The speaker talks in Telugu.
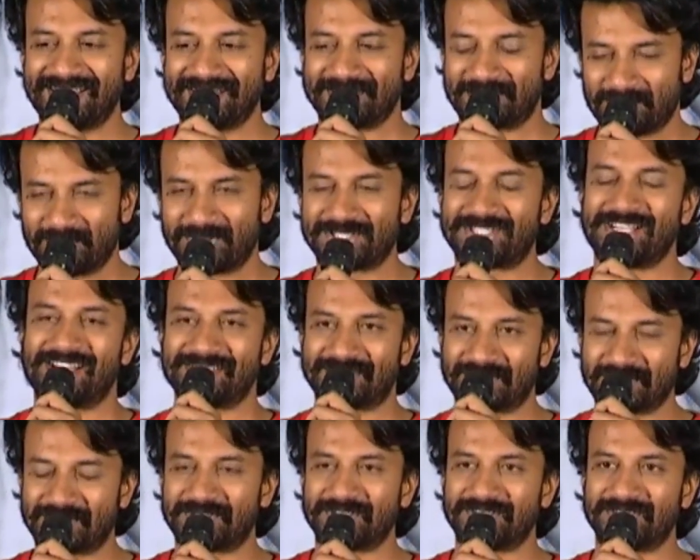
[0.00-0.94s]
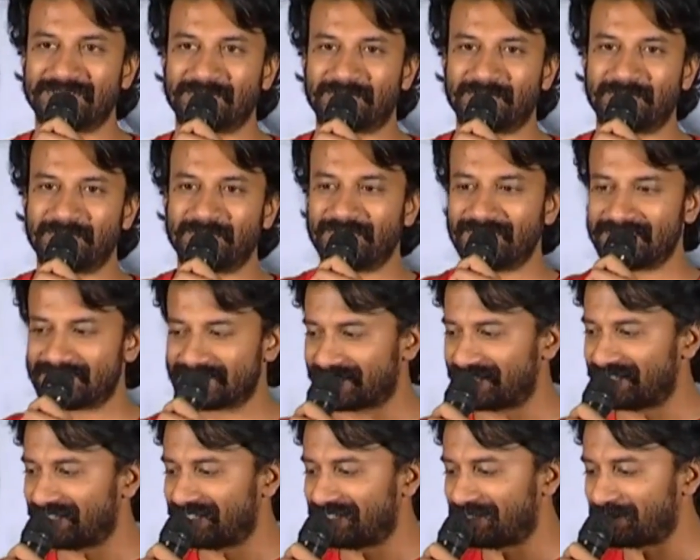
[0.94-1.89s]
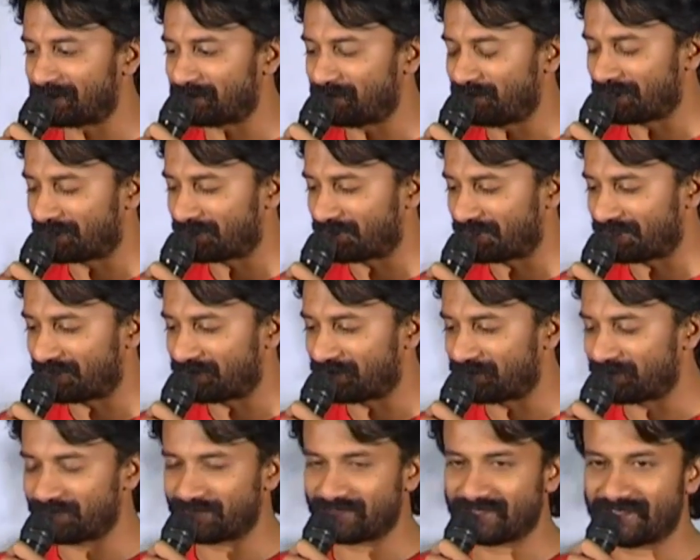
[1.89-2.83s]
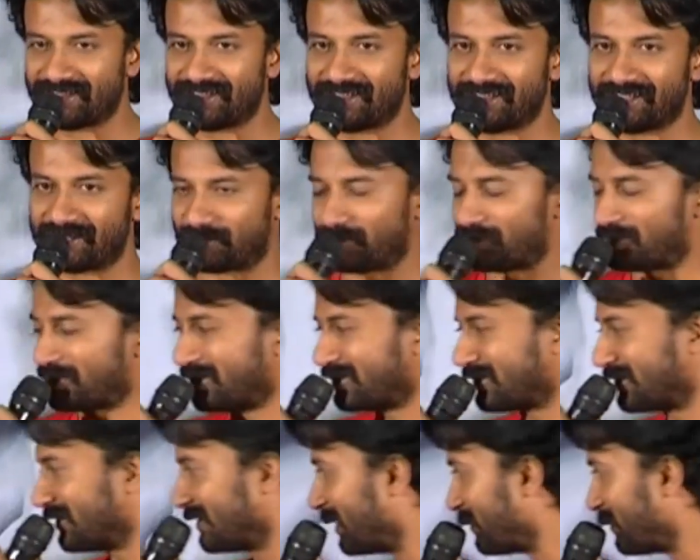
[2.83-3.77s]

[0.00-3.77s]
ఈ సినిమా ఛాన్స్ ఇచ్చినందుకు నిజంగా నేను మీకు నేను నా కృతజ్ఞతలు